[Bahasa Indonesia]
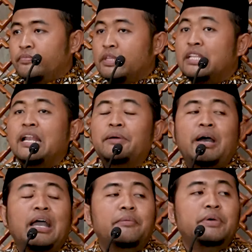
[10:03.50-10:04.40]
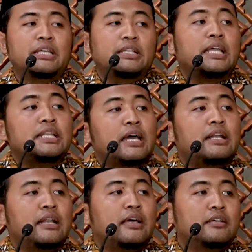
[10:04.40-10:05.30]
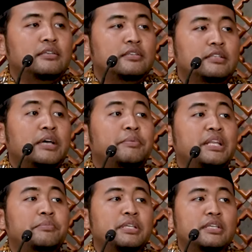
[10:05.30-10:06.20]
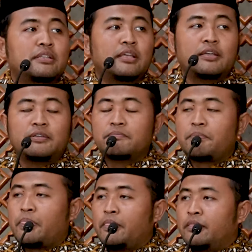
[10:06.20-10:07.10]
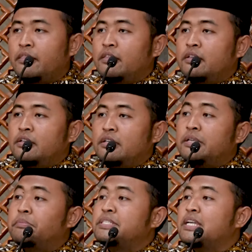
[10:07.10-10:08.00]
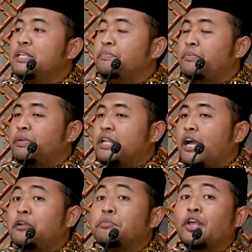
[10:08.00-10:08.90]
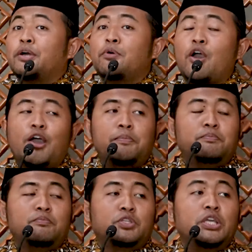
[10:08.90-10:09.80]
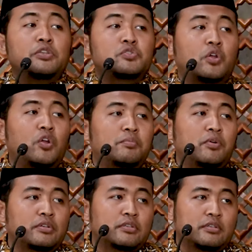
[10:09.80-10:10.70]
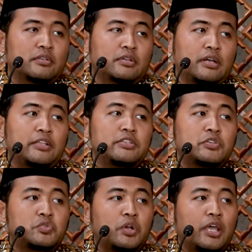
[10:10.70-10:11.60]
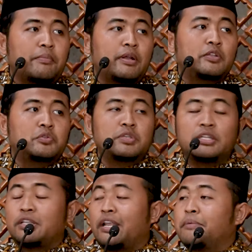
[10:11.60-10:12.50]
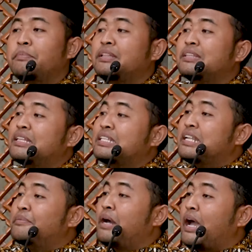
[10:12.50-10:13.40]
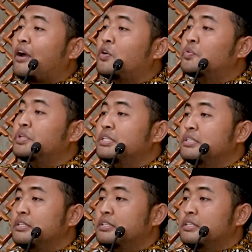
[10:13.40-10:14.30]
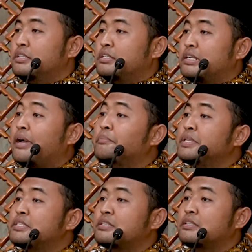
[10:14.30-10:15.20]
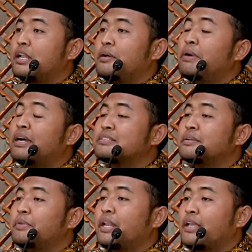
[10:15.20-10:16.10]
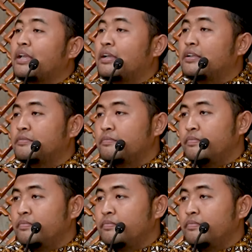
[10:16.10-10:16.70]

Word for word: di dalam agama kita ini adalah nabi-nabi kita. Yang menjadi perbedaan mereka menganggap King Solomon, Raja Sulaiman itu yang terhebat dan tidak mengakui nabi setelah bangsa mereka.